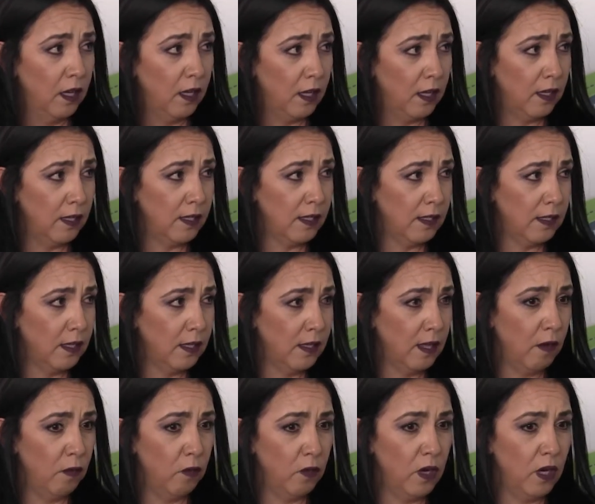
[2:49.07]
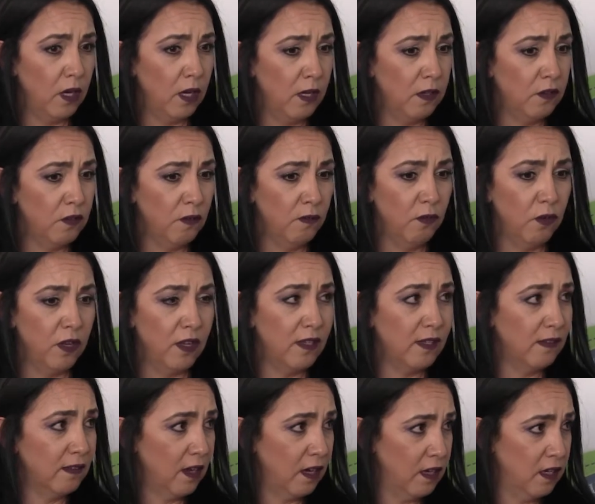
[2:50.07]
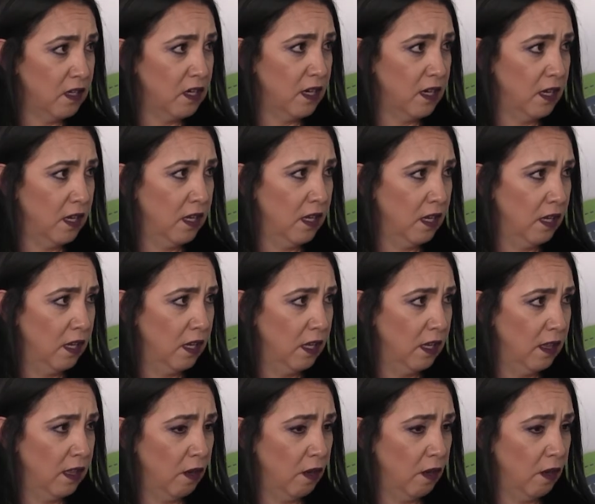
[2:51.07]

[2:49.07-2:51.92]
Este, tengo una relación muy estrecha eh,